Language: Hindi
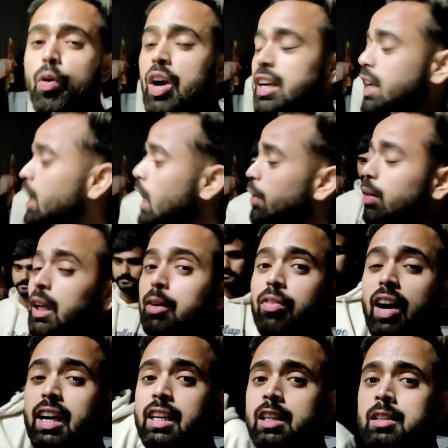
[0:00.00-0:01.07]
व्हाट ए लवली
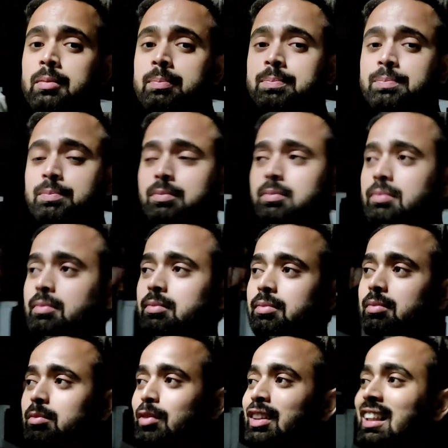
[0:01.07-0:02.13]
भाई
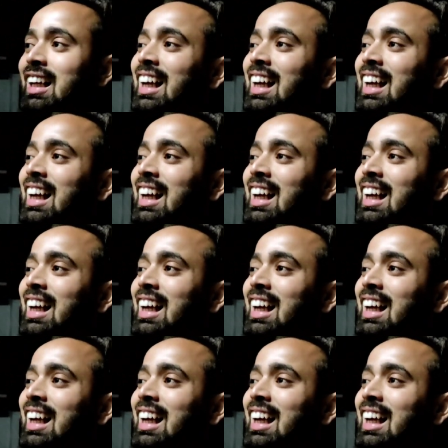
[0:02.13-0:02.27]
भाई